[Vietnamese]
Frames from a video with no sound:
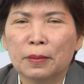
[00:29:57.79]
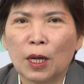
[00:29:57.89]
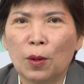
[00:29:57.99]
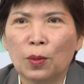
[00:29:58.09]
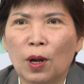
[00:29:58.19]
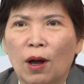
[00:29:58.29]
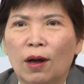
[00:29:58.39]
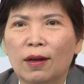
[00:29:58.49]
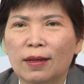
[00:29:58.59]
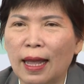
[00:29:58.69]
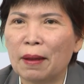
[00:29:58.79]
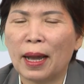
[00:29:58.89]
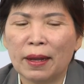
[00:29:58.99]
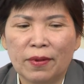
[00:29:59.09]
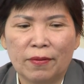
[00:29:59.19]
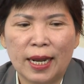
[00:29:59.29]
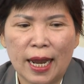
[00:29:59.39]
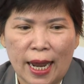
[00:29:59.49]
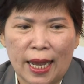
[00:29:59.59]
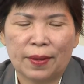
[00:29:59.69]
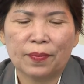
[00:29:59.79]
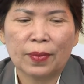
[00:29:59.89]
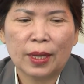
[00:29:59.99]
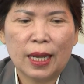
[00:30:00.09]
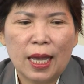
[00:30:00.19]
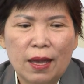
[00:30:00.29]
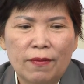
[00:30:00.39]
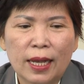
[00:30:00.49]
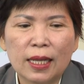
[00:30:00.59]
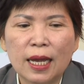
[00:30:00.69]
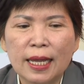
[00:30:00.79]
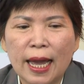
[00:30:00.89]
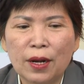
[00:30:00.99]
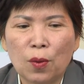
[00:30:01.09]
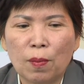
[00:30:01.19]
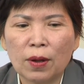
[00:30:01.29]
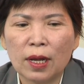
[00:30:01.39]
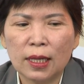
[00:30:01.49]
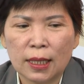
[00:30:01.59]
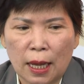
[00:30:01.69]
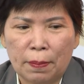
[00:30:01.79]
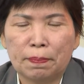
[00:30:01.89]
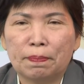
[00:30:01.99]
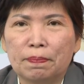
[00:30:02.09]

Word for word: không có thắc mắc về vấn đề này về cái thời gian nộp báo cáo thực tập